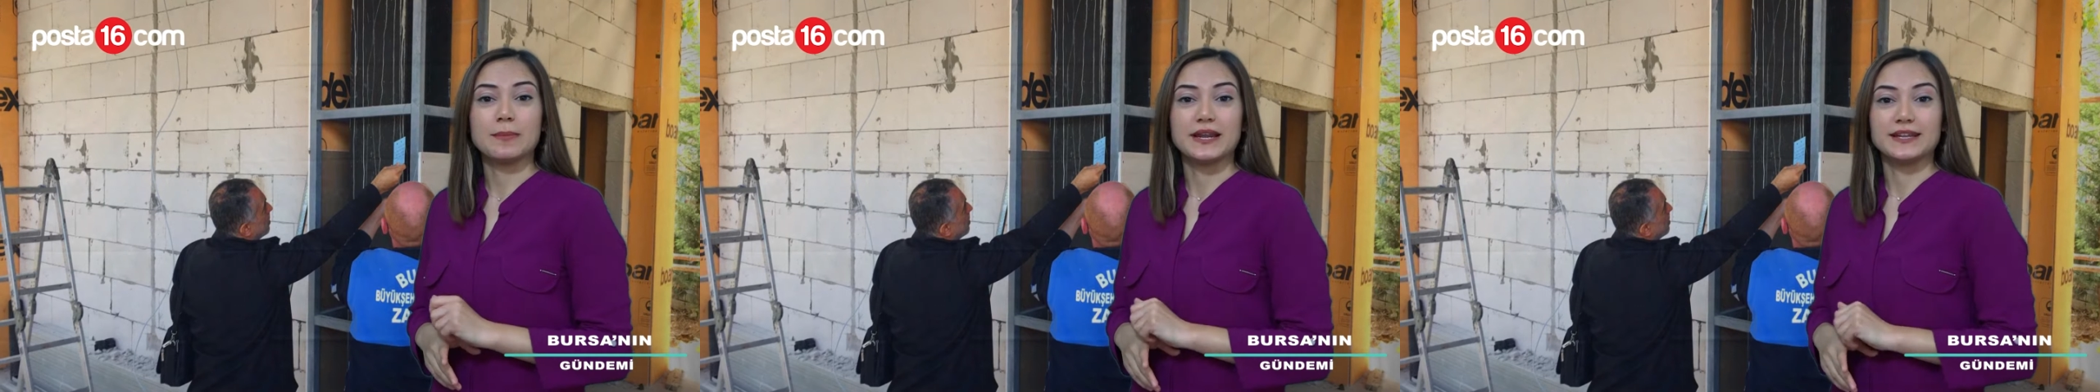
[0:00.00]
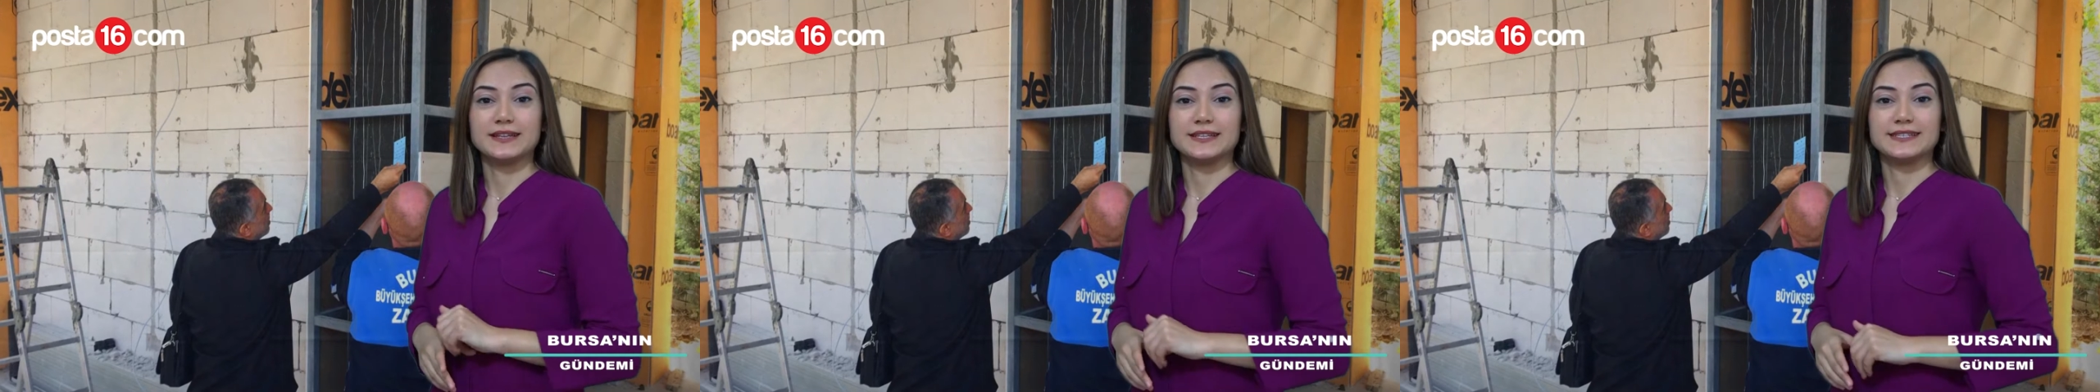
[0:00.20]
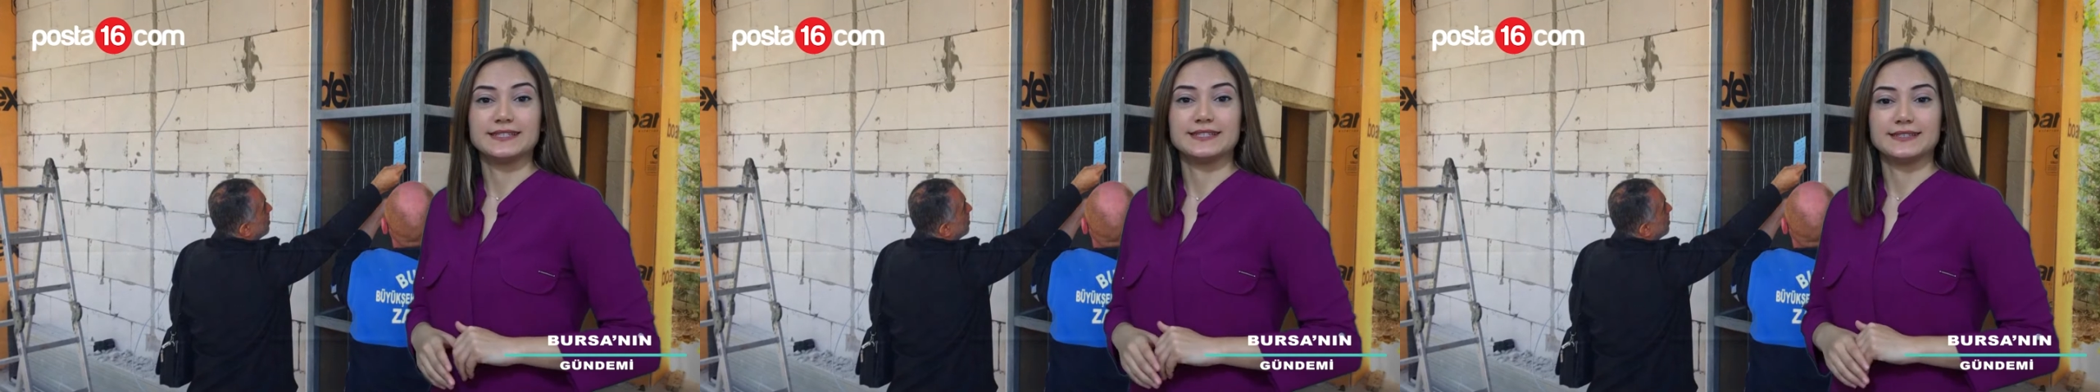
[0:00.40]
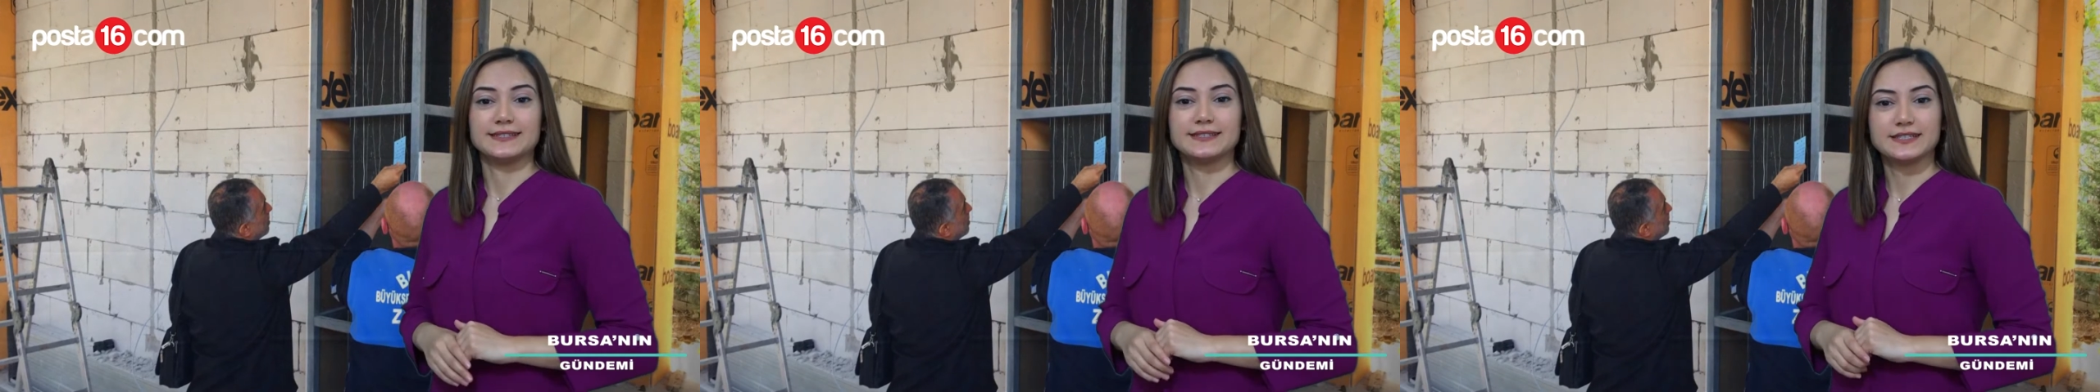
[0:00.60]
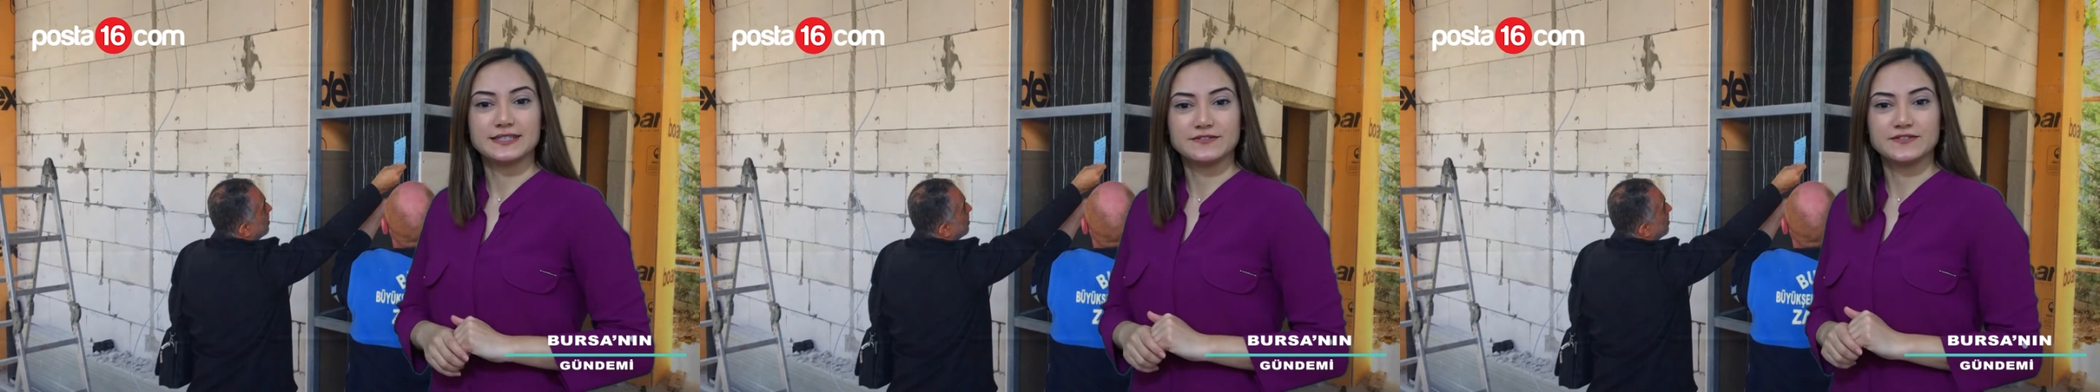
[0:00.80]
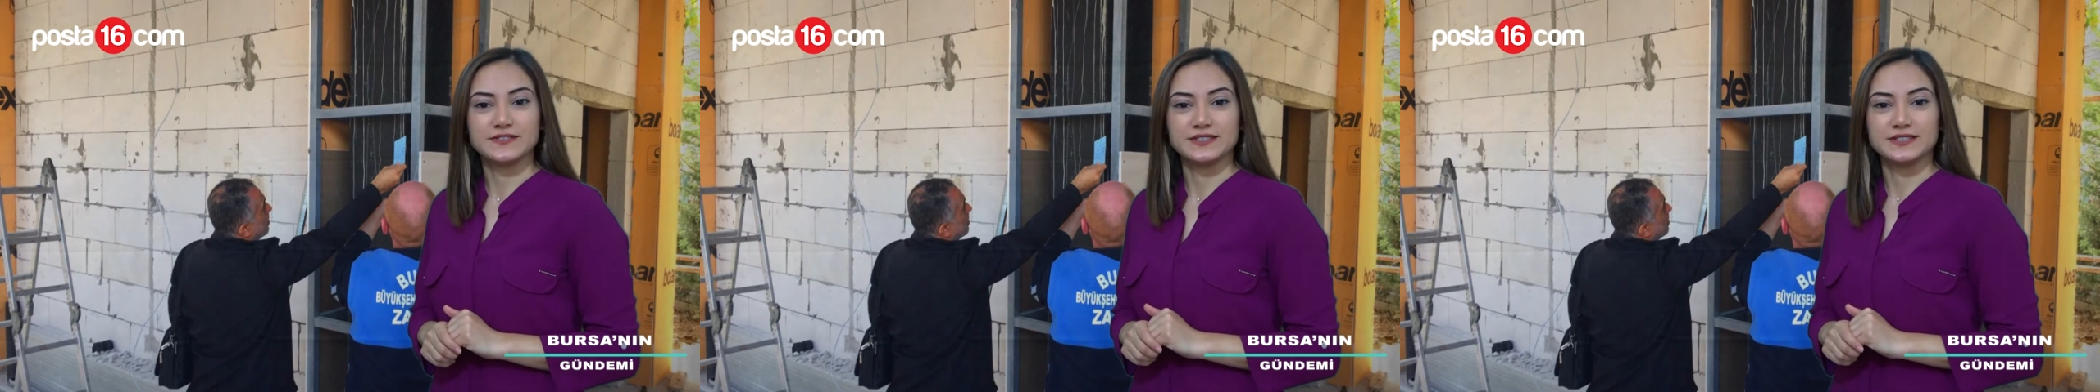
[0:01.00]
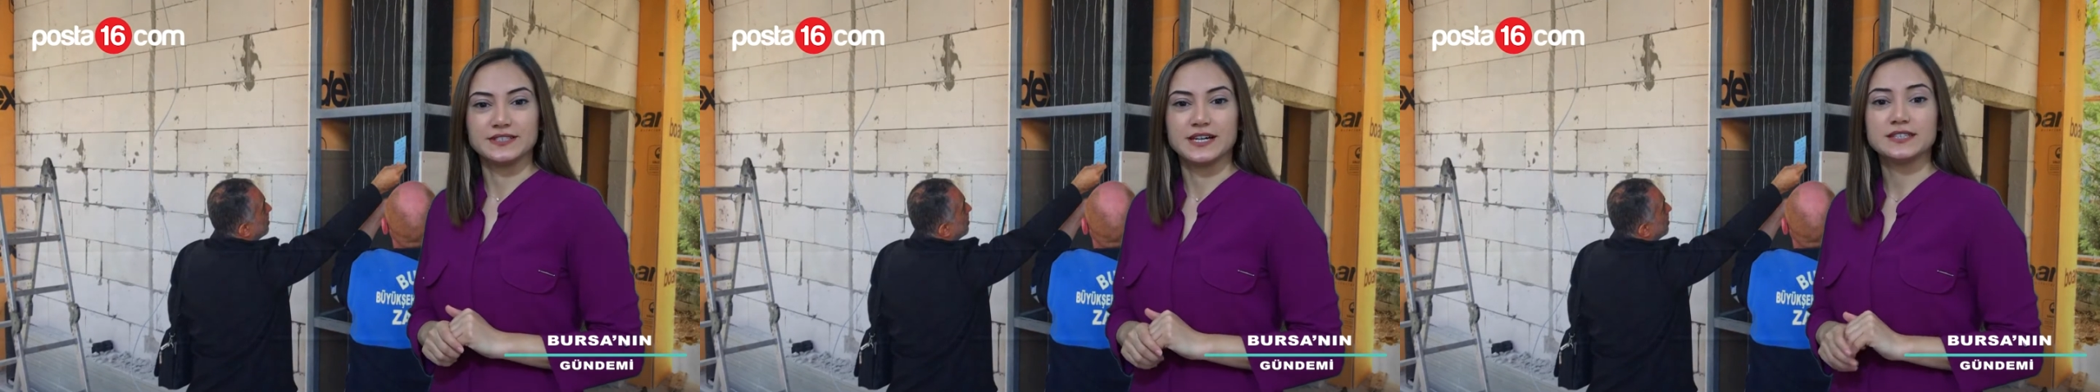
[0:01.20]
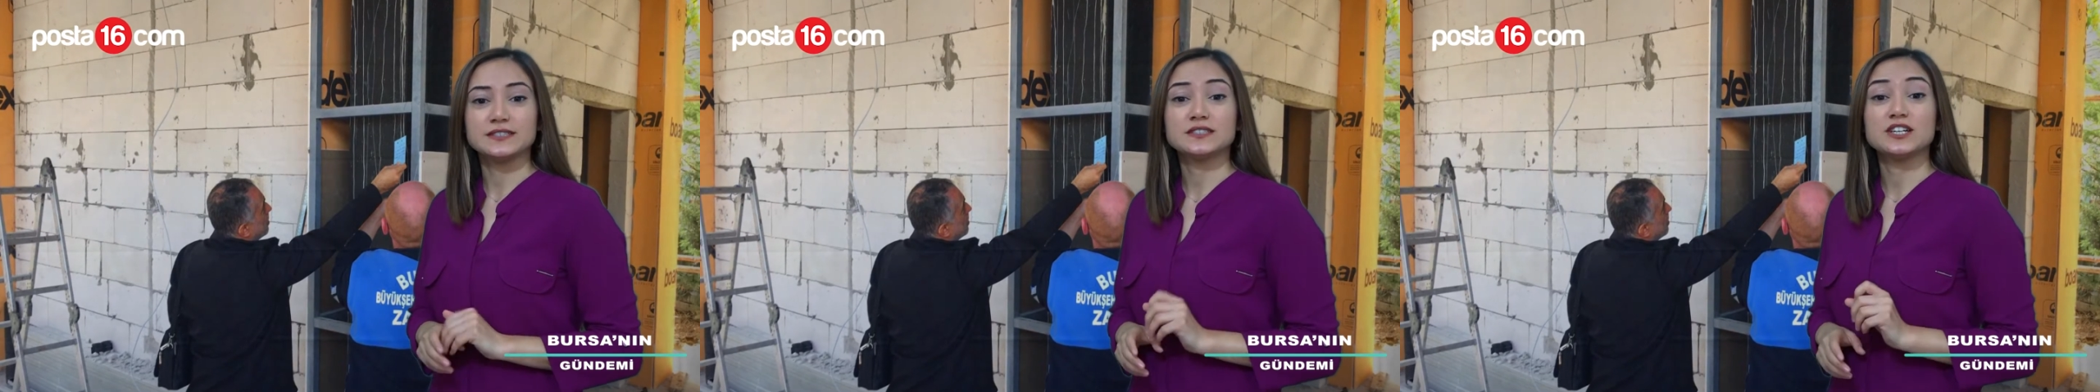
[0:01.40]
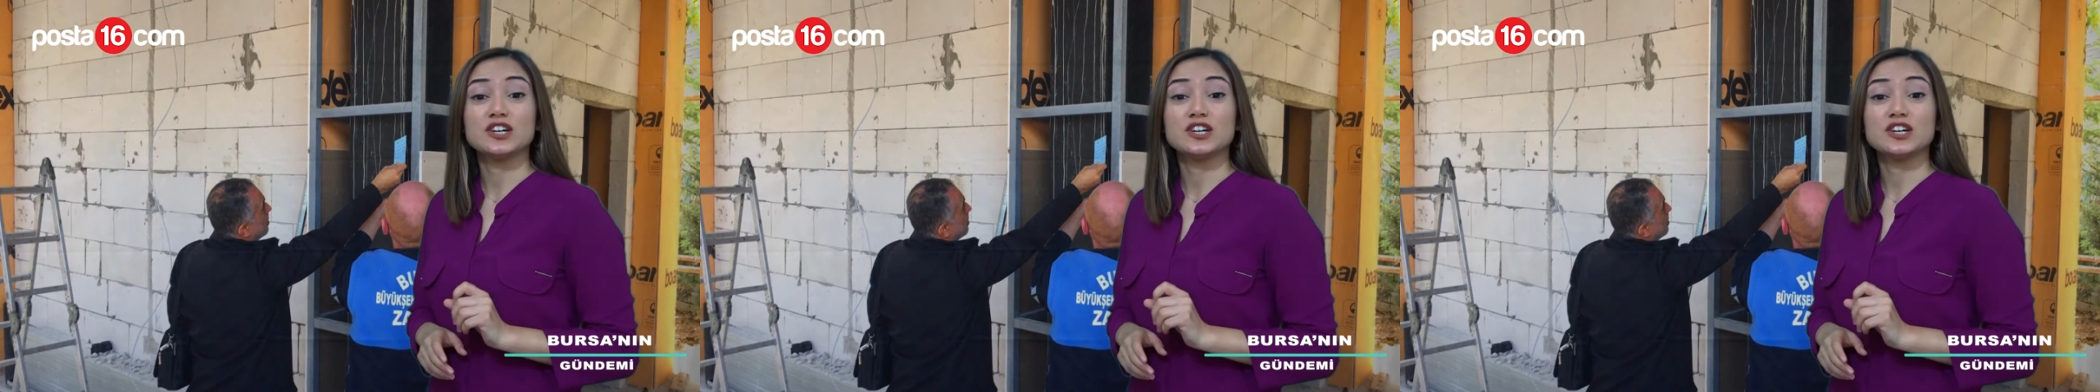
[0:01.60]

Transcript: Belediyesi tarafından